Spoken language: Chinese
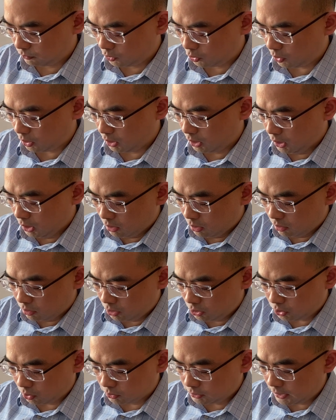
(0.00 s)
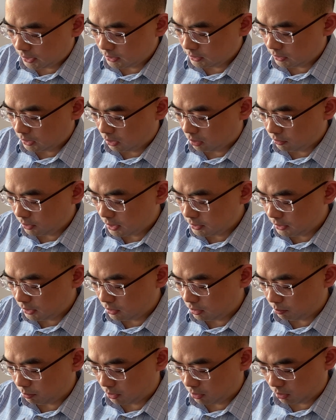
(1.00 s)
对你首先你要在这
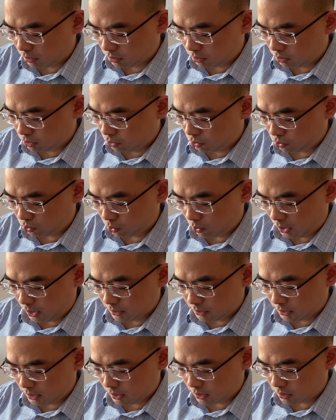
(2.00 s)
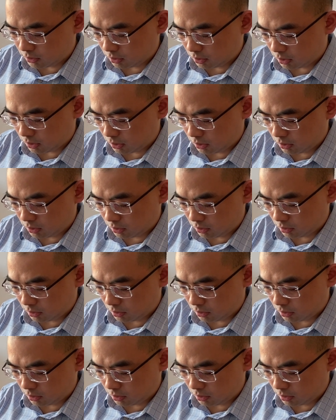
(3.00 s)
里边呢选这个，